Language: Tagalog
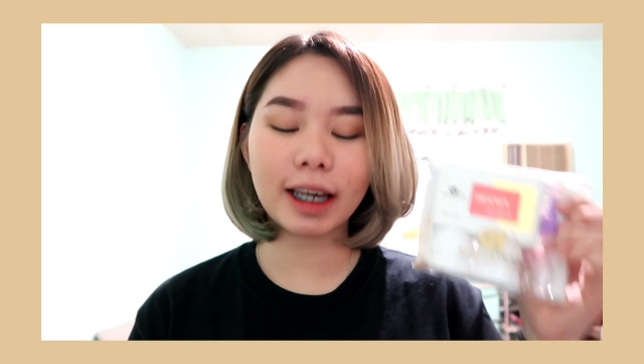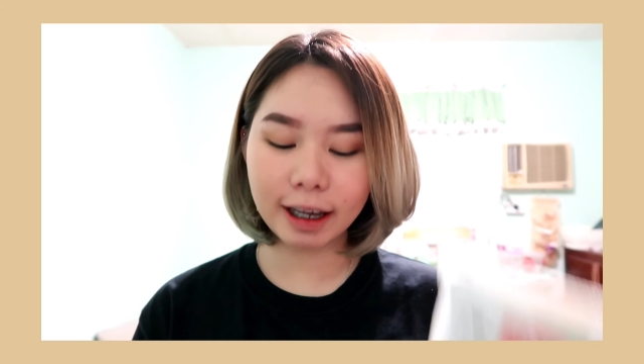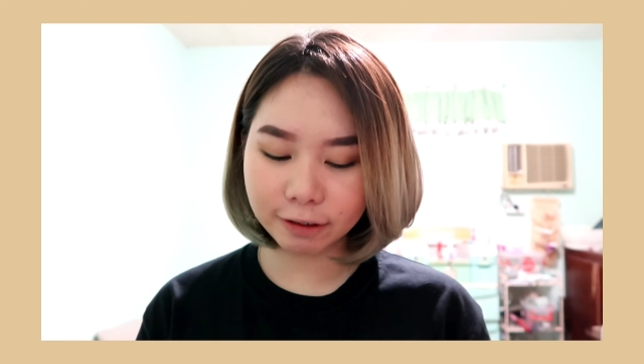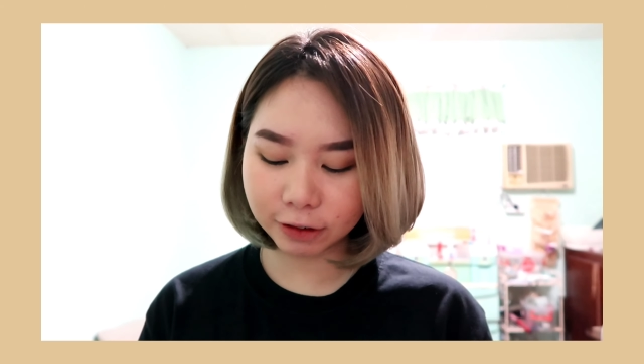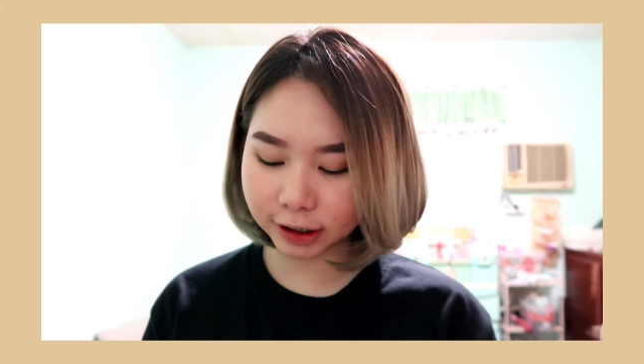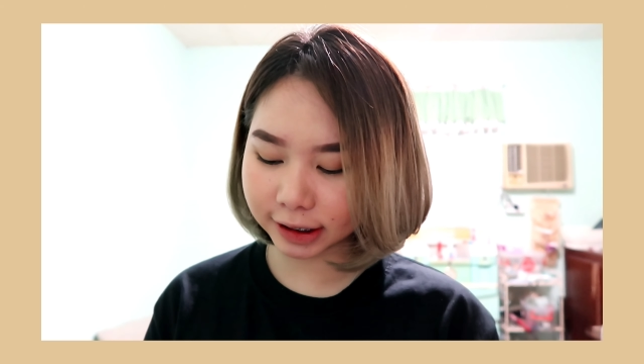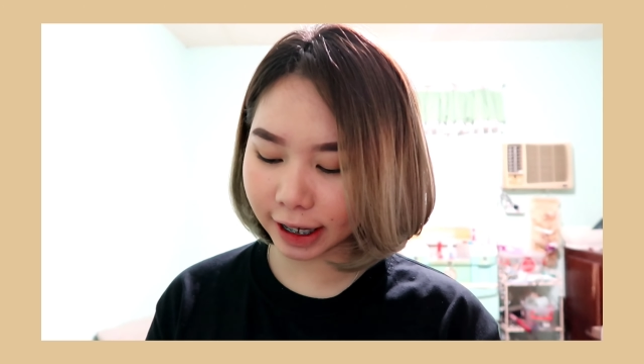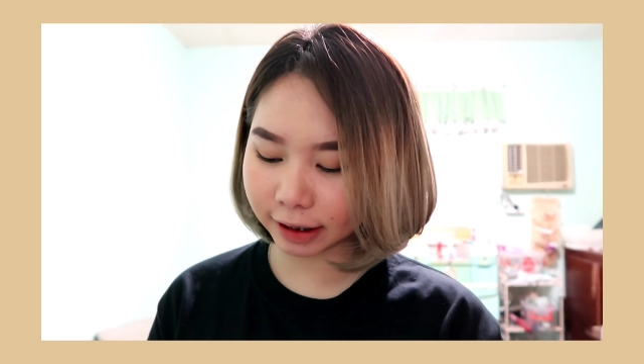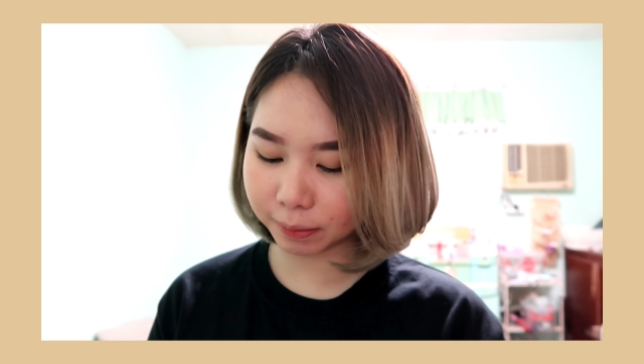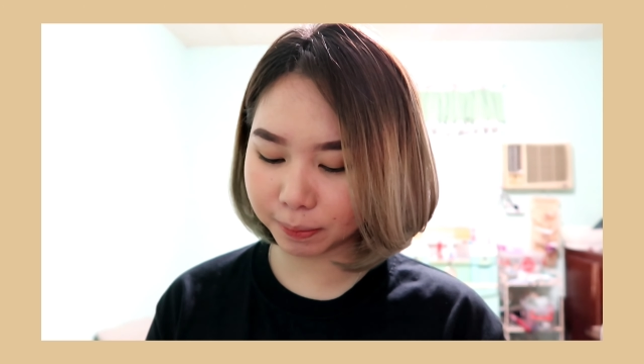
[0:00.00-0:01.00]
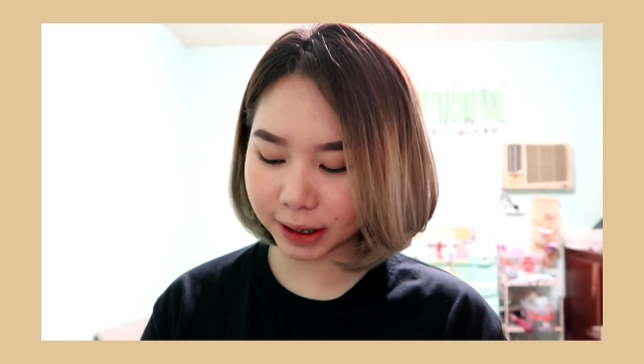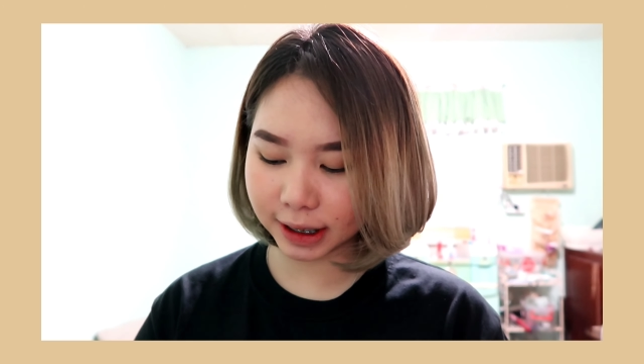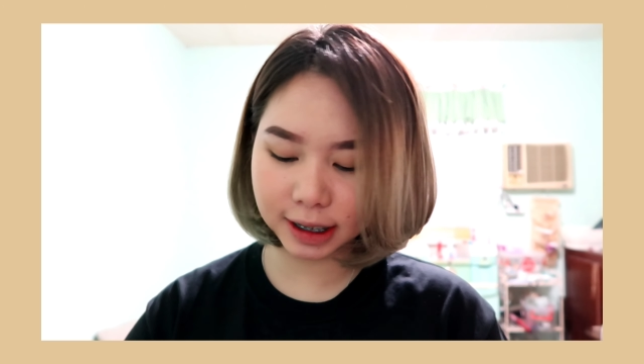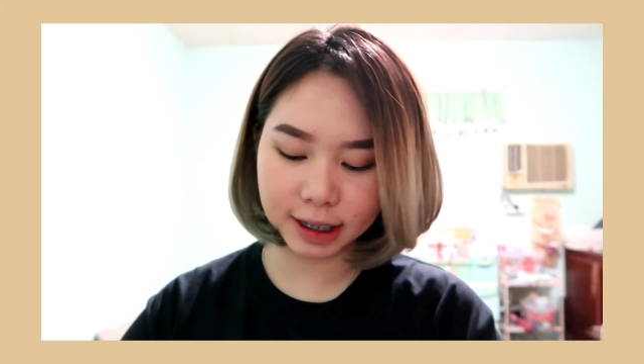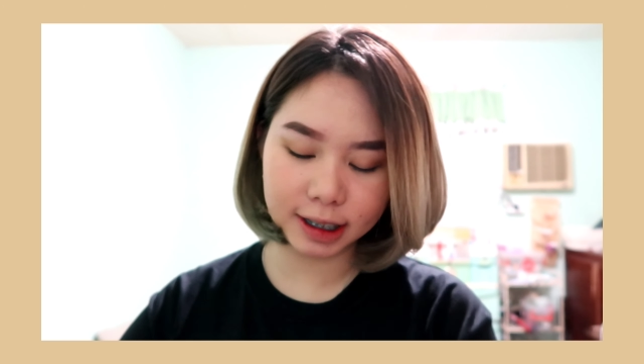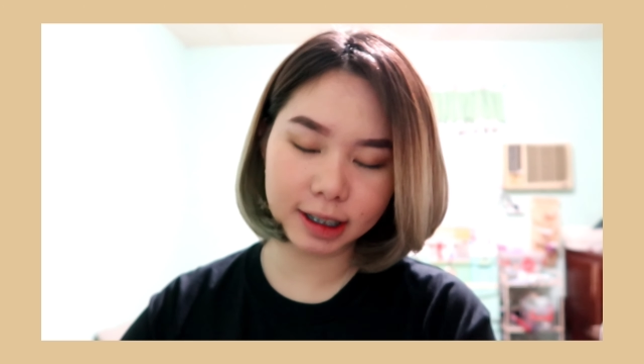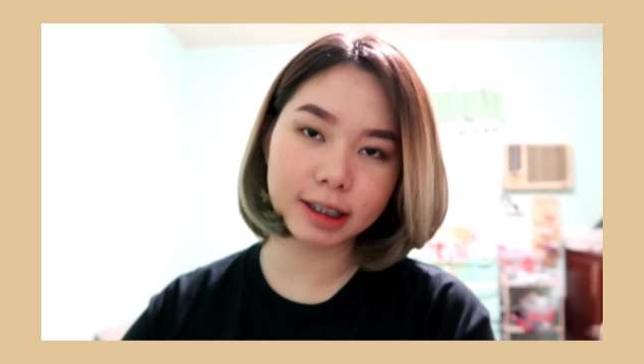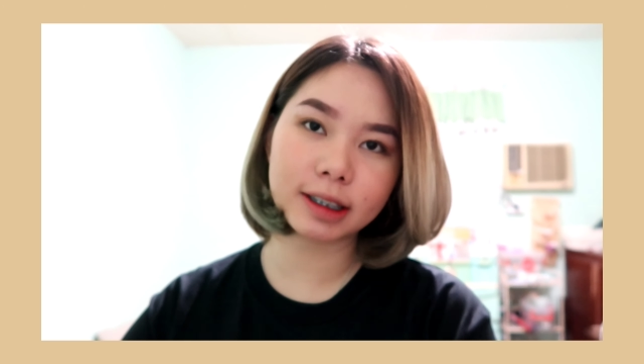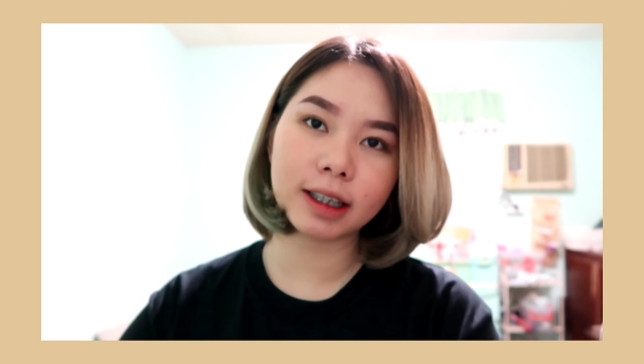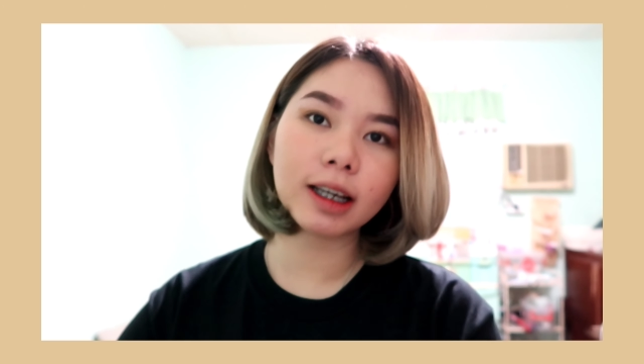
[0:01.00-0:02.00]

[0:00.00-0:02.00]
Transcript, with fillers: And for set B is